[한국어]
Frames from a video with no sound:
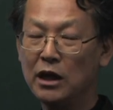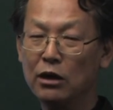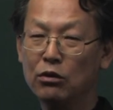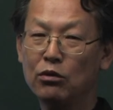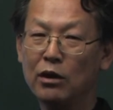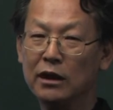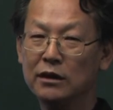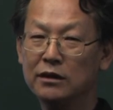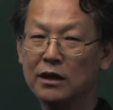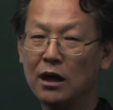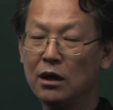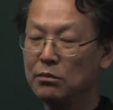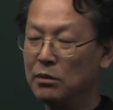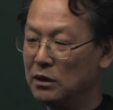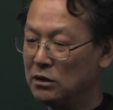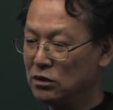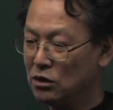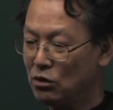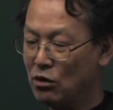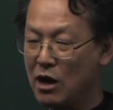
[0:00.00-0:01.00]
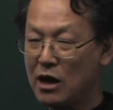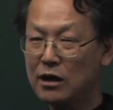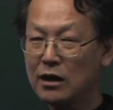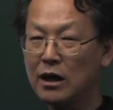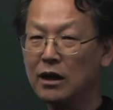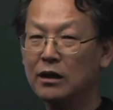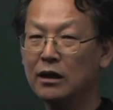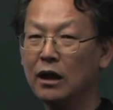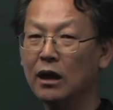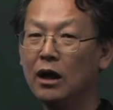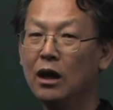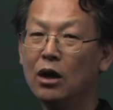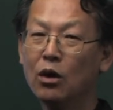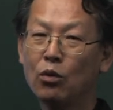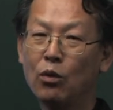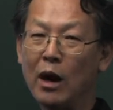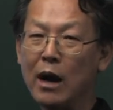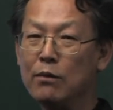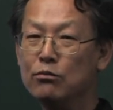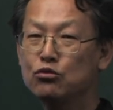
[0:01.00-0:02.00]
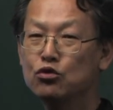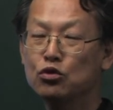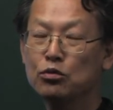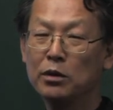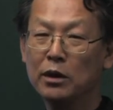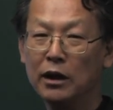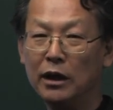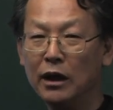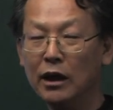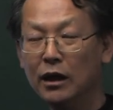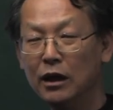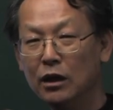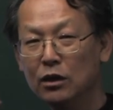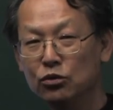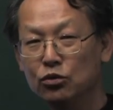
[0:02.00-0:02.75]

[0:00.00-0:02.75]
예고한 다음에 정확하게 괌 주변에